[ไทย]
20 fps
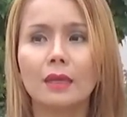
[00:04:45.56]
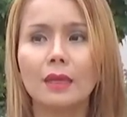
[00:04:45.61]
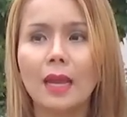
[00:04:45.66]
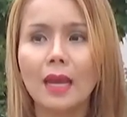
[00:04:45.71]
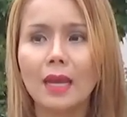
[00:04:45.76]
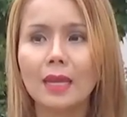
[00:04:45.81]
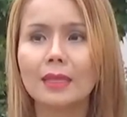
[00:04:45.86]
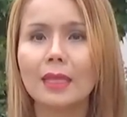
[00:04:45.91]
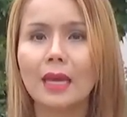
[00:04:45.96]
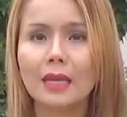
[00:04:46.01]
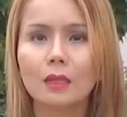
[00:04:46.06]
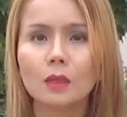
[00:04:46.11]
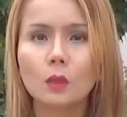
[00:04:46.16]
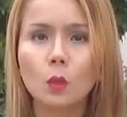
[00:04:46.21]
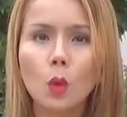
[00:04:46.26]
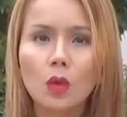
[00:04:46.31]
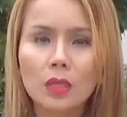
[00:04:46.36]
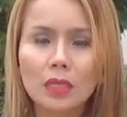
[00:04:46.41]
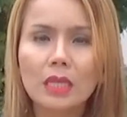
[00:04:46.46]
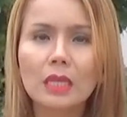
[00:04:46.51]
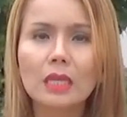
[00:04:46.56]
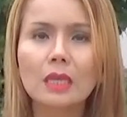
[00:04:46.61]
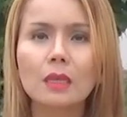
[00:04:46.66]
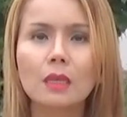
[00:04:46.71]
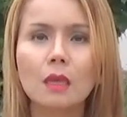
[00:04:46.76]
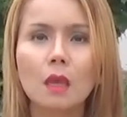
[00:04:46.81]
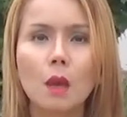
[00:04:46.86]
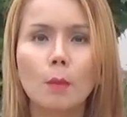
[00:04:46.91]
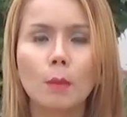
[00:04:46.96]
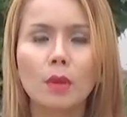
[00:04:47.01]
ได้ทันท่วงที
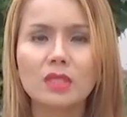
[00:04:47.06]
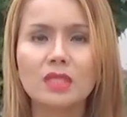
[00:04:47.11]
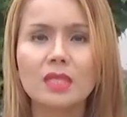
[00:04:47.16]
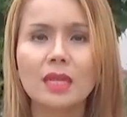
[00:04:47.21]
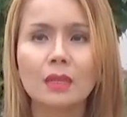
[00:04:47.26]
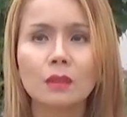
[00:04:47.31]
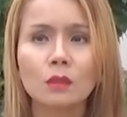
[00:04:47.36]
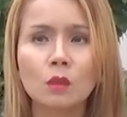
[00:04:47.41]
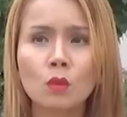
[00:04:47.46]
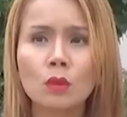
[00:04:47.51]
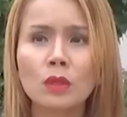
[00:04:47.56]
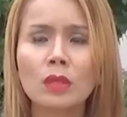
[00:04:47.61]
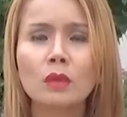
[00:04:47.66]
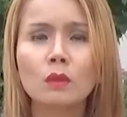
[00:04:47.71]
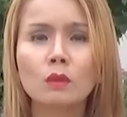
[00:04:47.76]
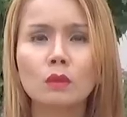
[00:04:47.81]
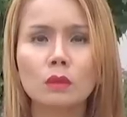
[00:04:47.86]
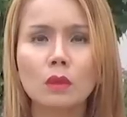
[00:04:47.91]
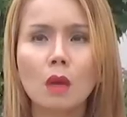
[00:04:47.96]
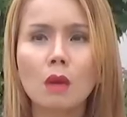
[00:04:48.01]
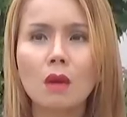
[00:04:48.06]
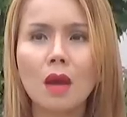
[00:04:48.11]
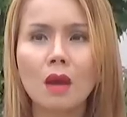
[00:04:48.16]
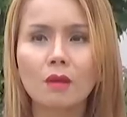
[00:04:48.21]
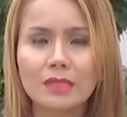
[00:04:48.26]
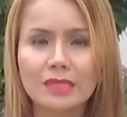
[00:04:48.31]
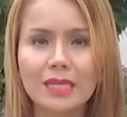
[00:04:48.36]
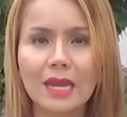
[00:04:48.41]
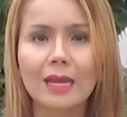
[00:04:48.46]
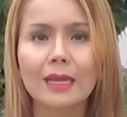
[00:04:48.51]
เพราะฉะนั้นตรงนี้คุณต้อง
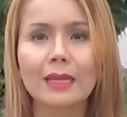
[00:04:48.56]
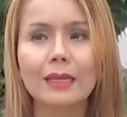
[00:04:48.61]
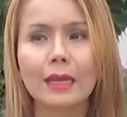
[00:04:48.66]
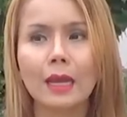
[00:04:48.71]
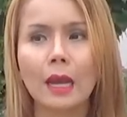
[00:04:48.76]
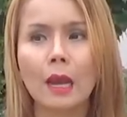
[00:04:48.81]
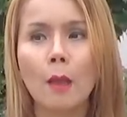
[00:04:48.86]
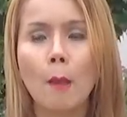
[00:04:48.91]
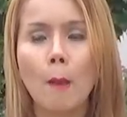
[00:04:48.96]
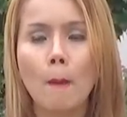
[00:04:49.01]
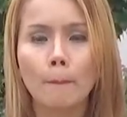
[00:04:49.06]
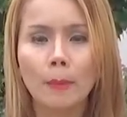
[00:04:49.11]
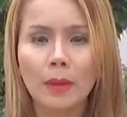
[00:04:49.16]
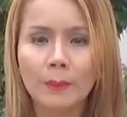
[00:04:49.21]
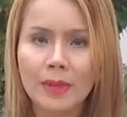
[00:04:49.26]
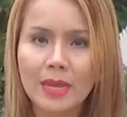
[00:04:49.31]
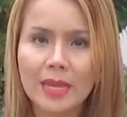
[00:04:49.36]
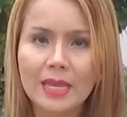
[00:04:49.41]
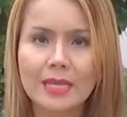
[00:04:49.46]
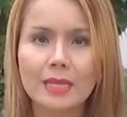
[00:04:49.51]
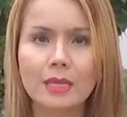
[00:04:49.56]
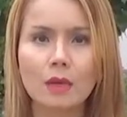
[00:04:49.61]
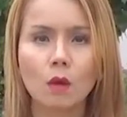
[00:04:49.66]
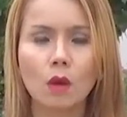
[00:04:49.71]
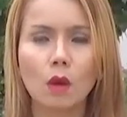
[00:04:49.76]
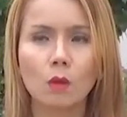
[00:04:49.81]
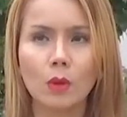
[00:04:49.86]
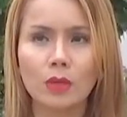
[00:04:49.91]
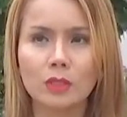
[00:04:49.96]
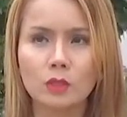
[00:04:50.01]
เข้าใจนะคะมันไม่ได้เกี่ยว
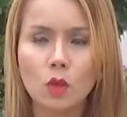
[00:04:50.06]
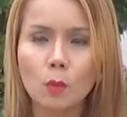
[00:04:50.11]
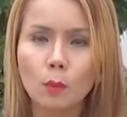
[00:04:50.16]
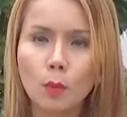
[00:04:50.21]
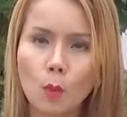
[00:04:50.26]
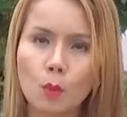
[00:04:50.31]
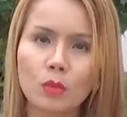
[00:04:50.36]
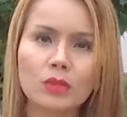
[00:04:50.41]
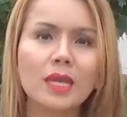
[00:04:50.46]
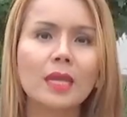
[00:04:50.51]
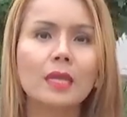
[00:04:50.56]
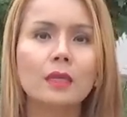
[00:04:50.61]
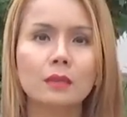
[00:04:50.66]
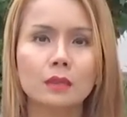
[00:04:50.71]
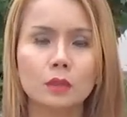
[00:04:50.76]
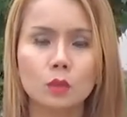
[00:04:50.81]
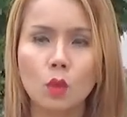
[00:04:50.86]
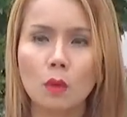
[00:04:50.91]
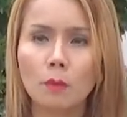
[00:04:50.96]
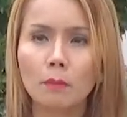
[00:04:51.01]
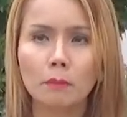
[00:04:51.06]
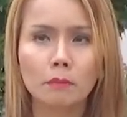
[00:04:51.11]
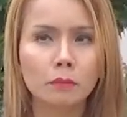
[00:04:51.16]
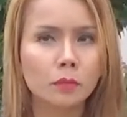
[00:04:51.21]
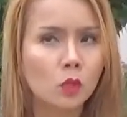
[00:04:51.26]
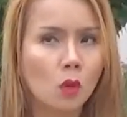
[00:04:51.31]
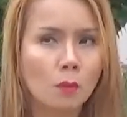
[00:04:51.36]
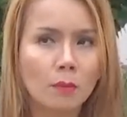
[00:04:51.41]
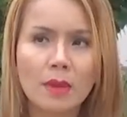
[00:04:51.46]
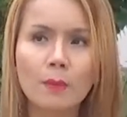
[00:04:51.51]
กับว่าช่วงโปรโมชั่นหรือช่วง
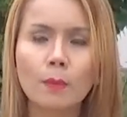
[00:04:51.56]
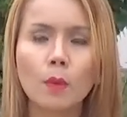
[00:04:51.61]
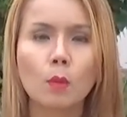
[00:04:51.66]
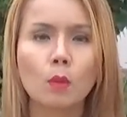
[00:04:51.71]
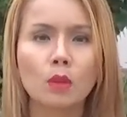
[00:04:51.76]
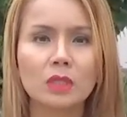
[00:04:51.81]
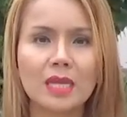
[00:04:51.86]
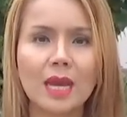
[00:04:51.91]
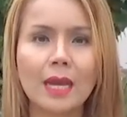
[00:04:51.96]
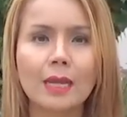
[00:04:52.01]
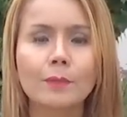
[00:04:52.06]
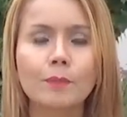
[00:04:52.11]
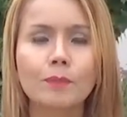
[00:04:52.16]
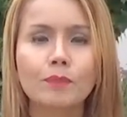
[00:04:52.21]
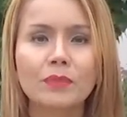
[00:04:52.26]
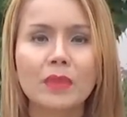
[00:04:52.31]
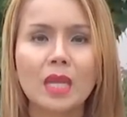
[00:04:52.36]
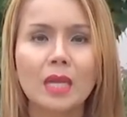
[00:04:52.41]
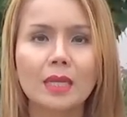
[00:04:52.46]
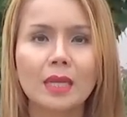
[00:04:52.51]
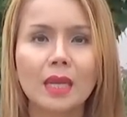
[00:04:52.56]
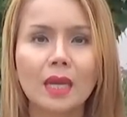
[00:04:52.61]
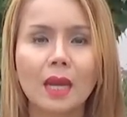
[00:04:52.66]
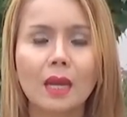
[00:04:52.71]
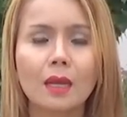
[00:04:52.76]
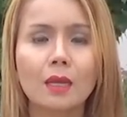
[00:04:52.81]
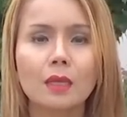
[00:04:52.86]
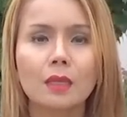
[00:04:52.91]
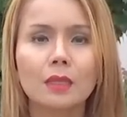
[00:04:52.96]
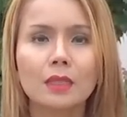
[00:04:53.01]
ช่วงไม่โปรโมชั่นนะ
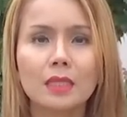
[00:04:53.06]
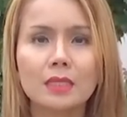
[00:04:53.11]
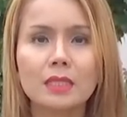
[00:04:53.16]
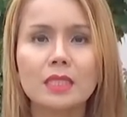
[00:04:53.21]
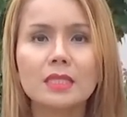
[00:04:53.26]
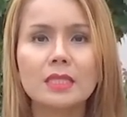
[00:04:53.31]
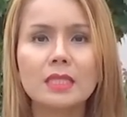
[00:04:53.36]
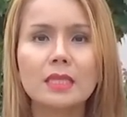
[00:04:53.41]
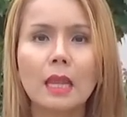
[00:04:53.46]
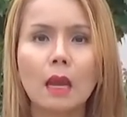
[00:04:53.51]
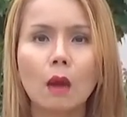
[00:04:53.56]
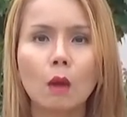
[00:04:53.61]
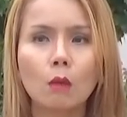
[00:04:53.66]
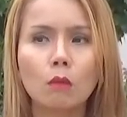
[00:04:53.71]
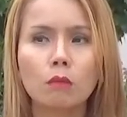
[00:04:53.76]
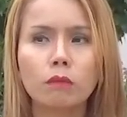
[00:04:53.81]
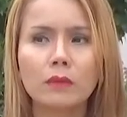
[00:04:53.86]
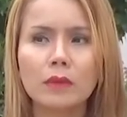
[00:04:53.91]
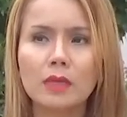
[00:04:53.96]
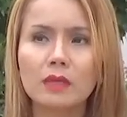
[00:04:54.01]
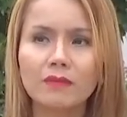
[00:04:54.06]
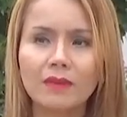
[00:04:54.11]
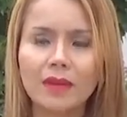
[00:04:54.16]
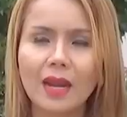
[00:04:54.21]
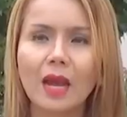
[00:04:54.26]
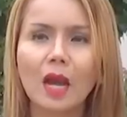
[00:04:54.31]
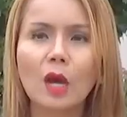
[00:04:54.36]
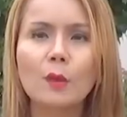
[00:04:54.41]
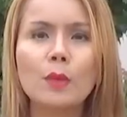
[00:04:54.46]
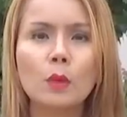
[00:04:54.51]
คะคือจริงๆ แล้วคือฝ
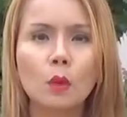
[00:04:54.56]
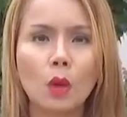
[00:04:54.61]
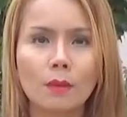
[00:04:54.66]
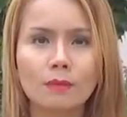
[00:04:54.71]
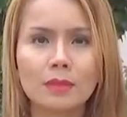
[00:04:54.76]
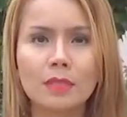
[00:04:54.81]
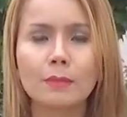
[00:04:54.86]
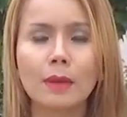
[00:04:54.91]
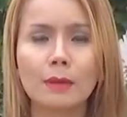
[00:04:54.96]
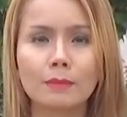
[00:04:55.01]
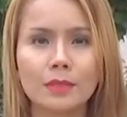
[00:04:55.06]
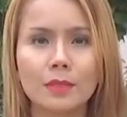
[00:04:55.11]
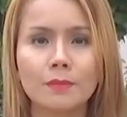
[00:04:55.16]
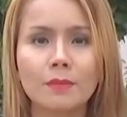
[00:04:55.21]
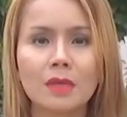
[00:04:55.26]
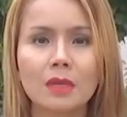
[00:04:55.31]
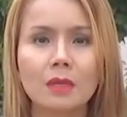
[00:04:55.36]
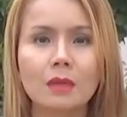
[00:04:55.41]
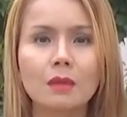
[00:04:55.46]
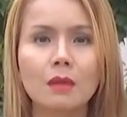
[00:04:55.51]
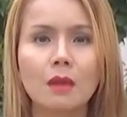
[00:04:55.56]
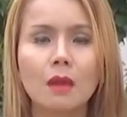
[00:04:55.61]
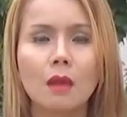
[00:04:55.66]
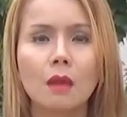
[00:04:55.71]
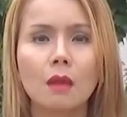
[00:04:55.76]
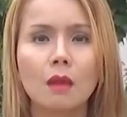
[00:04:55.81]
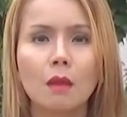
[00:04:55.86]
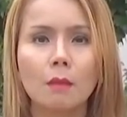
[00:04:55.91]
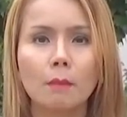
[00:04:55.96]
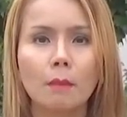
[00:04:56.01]
รั่งเขามีความสม่ำเสมอ
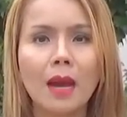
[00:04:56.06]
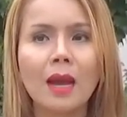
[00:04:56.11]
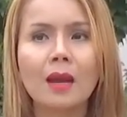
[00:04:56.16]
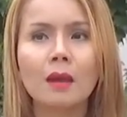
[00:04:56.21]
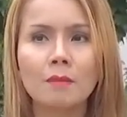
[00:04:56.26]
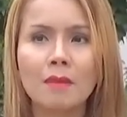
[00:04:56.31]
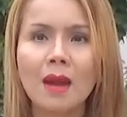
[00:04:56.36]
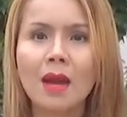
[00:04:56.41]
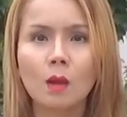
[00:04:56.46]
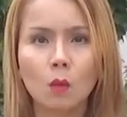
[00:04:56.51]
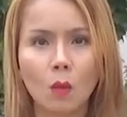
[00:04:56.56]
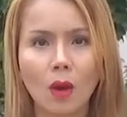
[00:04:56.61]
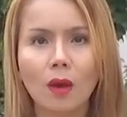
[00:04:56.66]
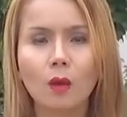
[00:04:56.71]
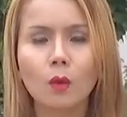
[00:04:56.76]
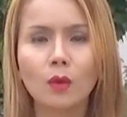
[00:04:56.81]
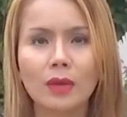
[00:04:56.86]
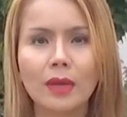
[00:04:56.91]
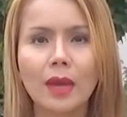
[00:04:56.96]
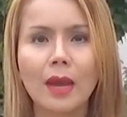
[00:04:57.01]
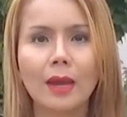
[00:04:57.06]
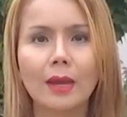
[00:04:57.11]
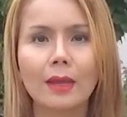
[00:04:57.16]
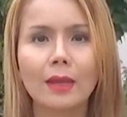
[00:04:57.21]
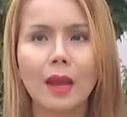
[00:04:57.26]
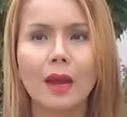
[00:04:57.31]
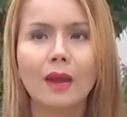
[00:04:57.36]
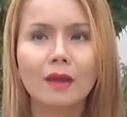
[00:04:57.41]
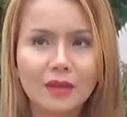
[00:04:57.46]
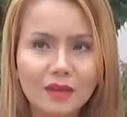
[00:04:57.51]
มากมากกว่าคนไทย
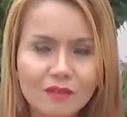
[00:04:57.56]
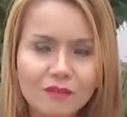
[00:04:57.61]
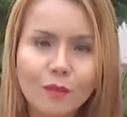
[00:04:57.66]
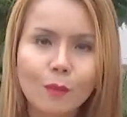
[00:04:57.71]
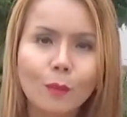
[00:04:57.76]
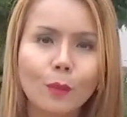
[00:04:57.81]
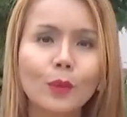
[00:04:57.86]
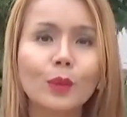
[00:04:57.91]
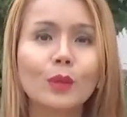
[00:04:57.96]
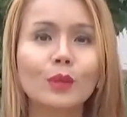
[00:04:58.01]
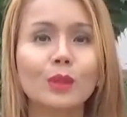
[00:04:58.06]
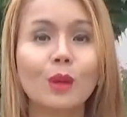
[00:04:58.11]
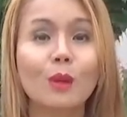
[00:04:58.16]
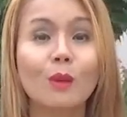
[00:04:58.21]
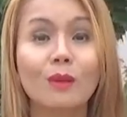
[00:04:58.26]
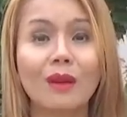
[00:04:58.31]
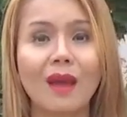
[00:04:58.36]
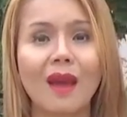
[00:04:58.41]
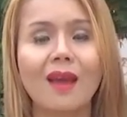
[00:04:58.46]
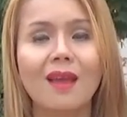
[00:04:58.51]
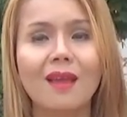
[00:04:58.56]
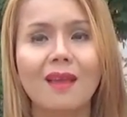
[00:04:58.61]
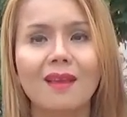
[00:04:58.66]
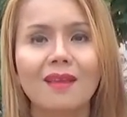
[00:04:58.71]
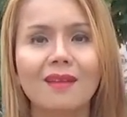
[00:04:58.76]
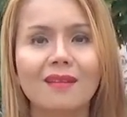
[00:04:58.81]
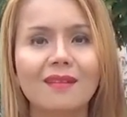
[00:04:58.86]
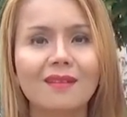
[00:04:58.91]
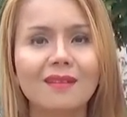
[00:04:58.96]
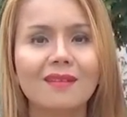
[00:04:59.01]
อันนี้ผมพูดตรงๆนะ
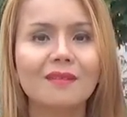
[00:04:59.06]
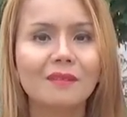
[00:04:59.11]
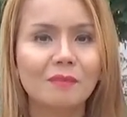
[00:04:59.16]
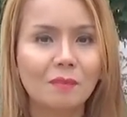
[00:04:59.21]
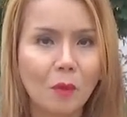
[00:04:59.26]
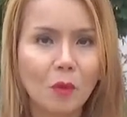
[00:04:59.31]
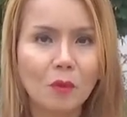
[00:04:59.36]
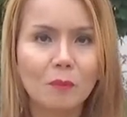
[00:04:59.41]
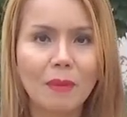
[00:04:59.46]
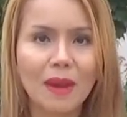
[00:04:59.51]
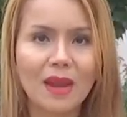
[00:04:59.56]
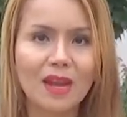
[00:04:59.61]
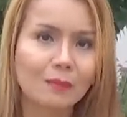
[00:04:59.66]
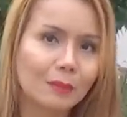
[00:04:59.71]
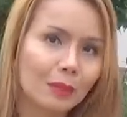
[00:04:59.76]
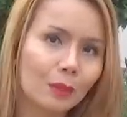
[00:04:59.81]
คือพูดไปแล้ว